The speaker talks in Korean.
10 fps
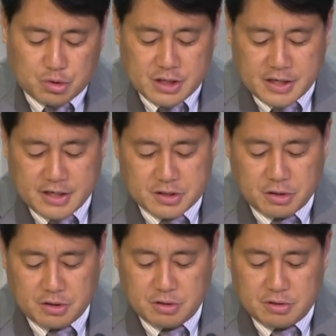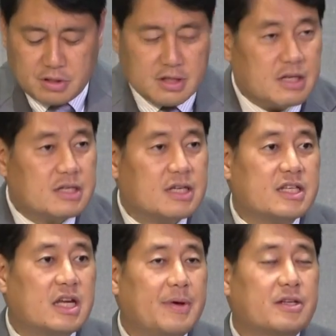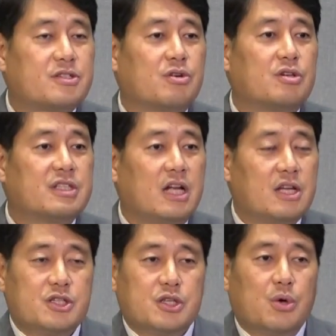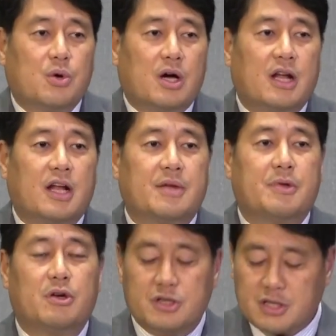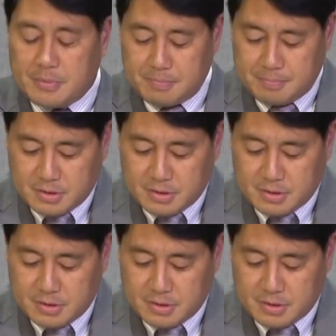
6장에서 예, 자신의 백성은 살리시려고 하는 하나님의 열심